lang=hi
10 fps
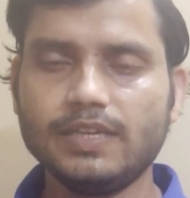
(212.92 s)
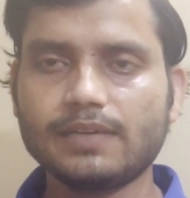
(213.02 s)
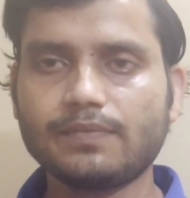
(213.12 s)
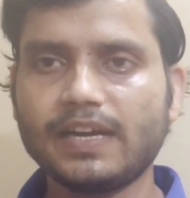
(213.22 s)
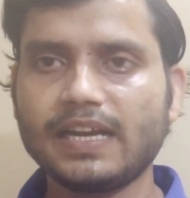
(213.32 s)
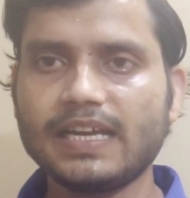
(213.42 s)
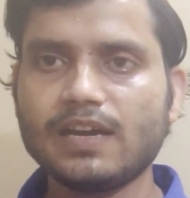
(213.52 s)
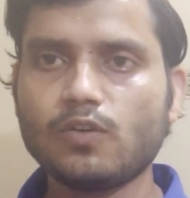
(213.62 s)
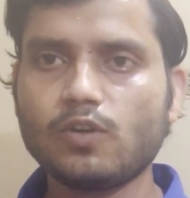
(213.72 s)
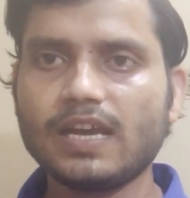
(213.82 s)
एक फंडा
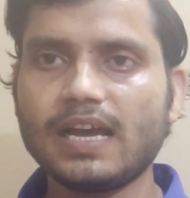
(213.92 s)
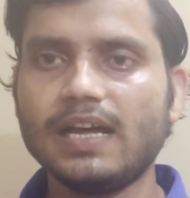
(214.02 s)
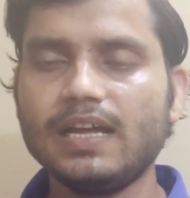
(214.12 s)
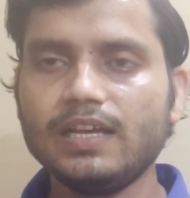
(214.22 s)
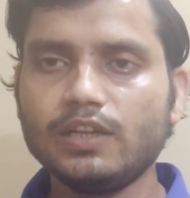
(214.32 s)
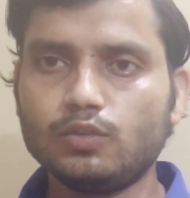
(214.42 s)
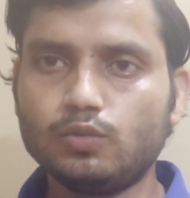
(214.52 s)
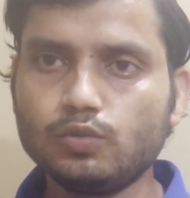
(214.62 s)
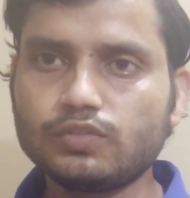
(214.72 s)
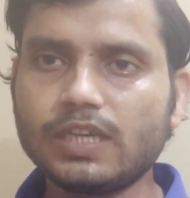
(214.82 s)
यहाँ हो गया
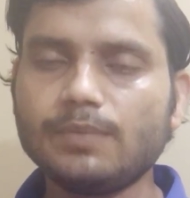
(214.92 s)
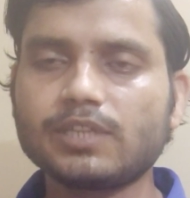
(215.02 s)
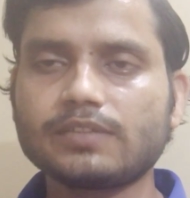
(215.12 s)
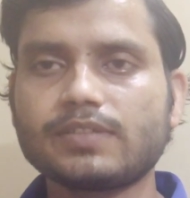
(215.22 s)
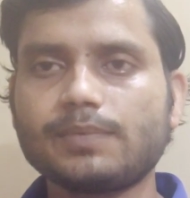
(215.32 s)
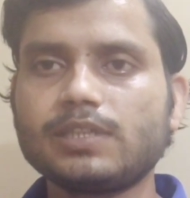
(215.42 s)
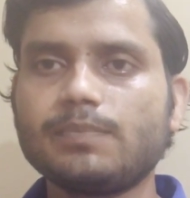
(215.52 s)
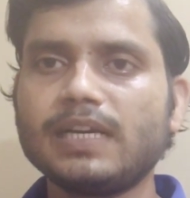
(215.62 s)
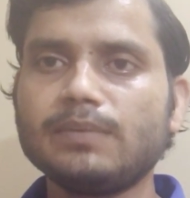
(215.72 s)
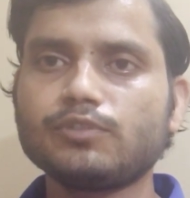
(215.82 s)
दूसरी सबसे
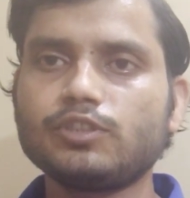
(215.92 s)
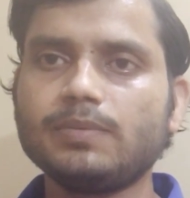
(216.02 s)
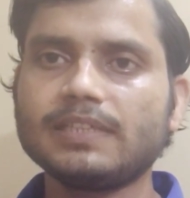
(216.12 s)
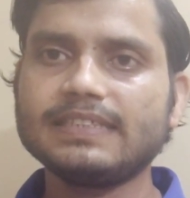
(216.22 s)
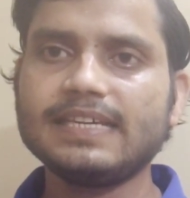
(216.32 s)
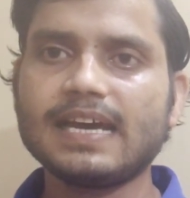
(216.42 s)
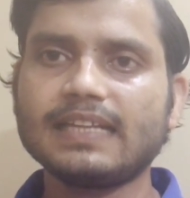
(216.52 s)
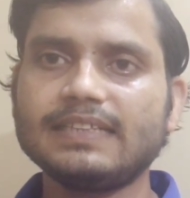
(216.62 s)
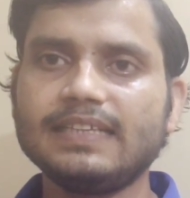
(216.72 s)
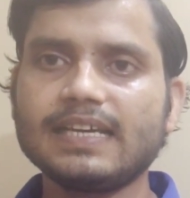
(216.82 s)
बड़ी मुसीबत ये
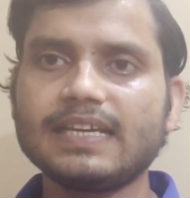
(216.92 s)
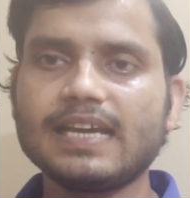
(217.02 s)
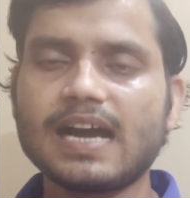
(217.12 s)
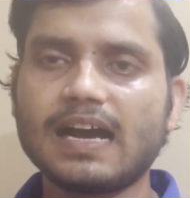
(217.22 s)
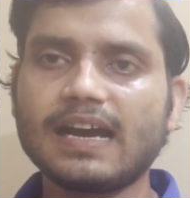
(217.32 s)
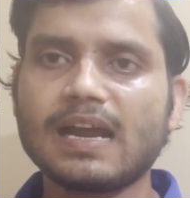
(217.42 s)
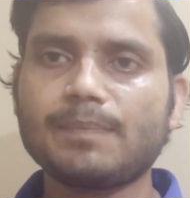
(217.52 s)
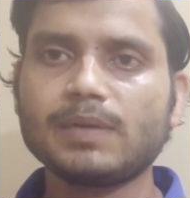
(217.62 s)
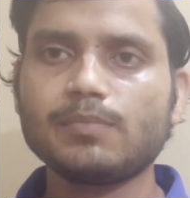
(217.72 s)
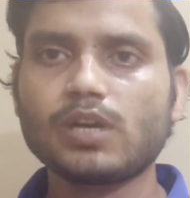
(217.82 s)
आती है कि अगर
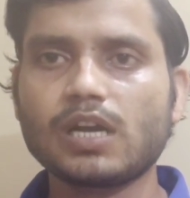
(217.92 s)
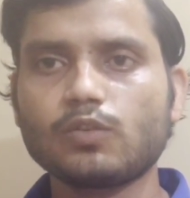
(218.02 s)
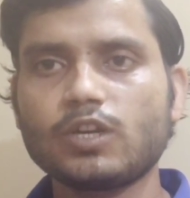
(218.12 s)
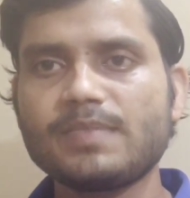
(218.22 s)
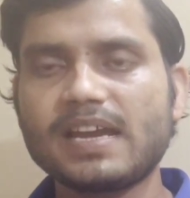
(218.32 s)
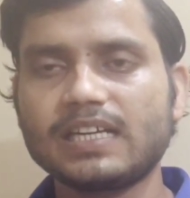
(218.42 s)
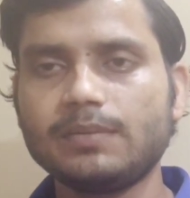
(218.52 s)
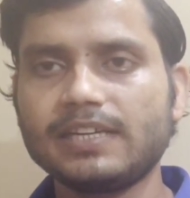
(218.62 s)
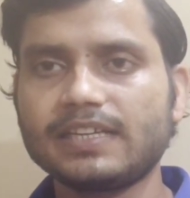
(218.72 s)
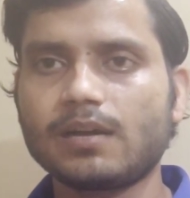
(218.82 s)
आपने मोराटोरियम
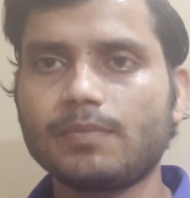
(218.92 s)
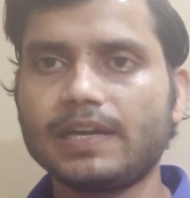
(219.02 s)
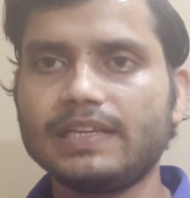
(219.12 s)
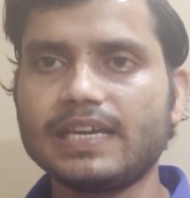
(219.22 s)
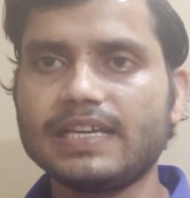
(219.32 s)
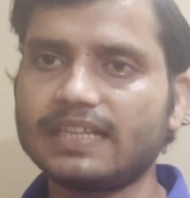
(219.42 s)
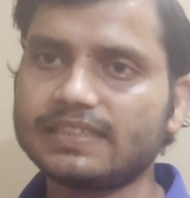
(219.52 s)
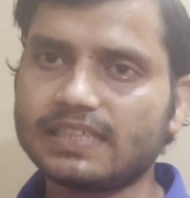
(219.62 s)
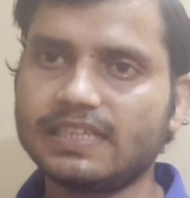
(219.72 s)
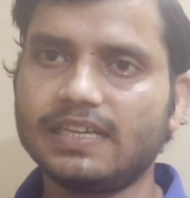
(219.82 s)
एक्टिवेट करवा लिया यहाँ
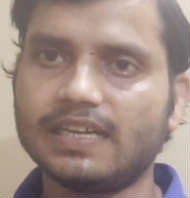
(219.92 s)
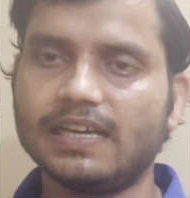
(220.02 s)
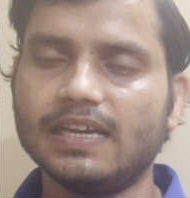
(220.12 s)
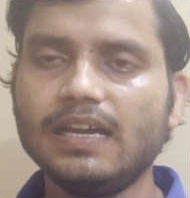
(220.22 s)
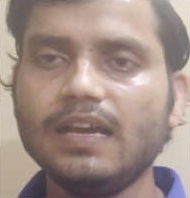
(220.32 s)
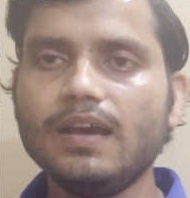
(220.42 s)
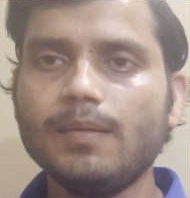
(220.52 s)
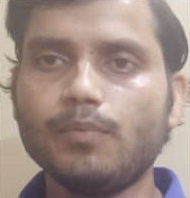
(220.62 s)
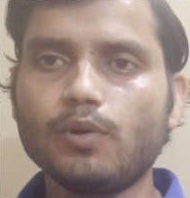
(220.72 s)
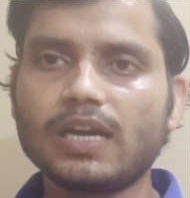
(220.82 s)
तक ठीक है
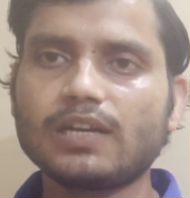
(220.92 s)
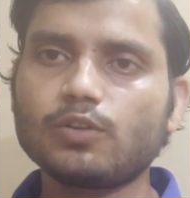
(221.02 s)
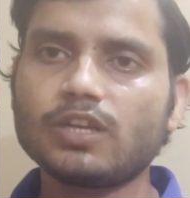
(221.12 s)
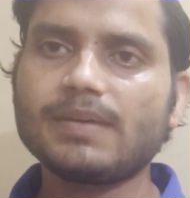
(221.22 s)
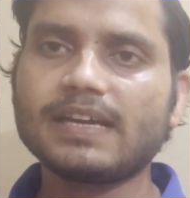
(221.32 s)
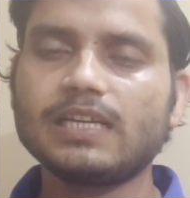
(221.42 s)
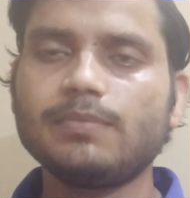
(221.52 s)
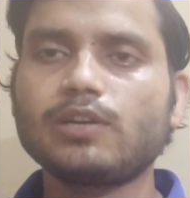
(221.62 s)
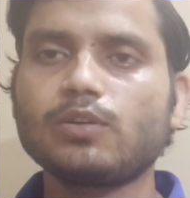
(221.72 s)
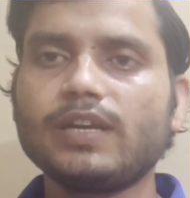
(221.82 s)
मोराटोरियम
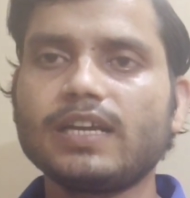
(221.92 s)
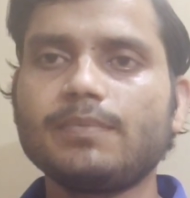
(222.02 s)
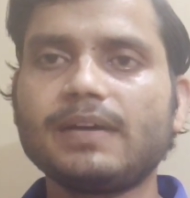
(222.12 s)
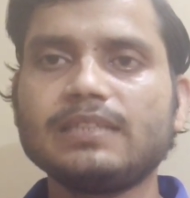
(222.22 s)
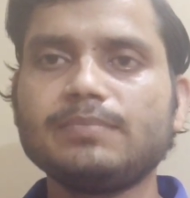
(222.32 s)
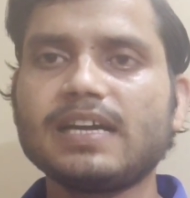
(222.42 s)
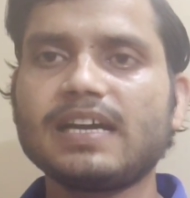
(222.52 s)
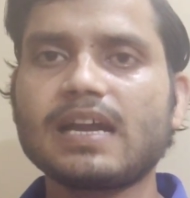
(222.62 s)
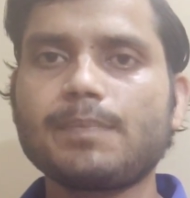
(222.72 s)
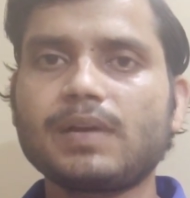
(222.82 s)
एक्टिवेट होने के बाद में
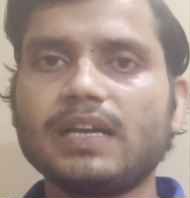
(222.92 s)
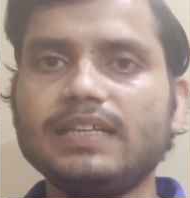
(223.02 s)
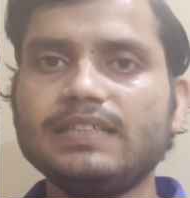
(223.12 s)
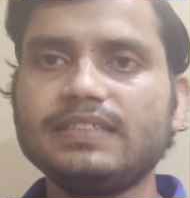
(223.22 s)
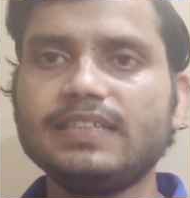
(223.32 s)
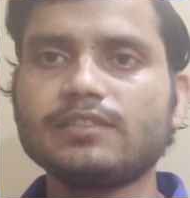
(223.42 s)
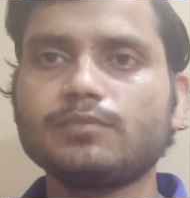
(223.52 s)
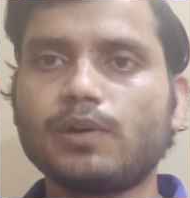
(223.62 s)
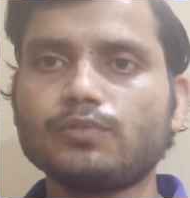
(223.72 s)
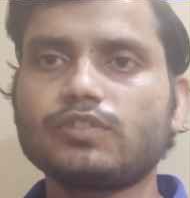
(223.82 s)
अगर आपका ई सी
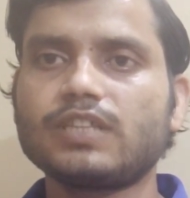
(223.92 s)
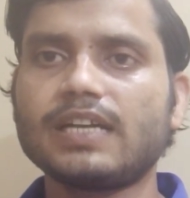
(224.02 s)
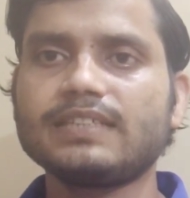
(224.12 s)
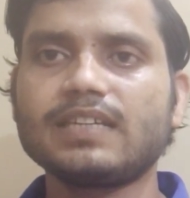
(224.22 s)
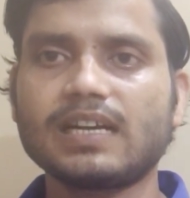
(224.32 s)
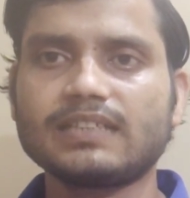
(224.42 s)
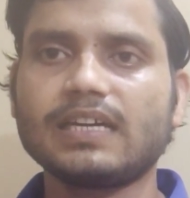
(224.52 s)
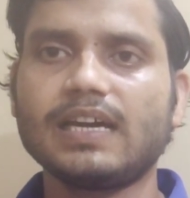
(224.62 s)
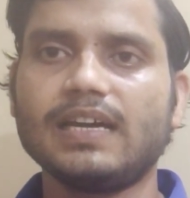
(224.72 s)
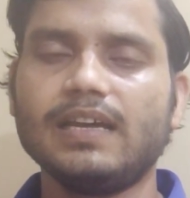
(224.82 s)
एस बाउंस चार्ज
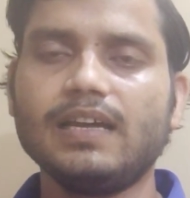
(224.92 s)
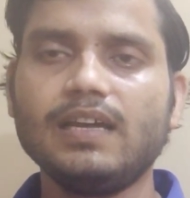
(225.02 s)
कटता है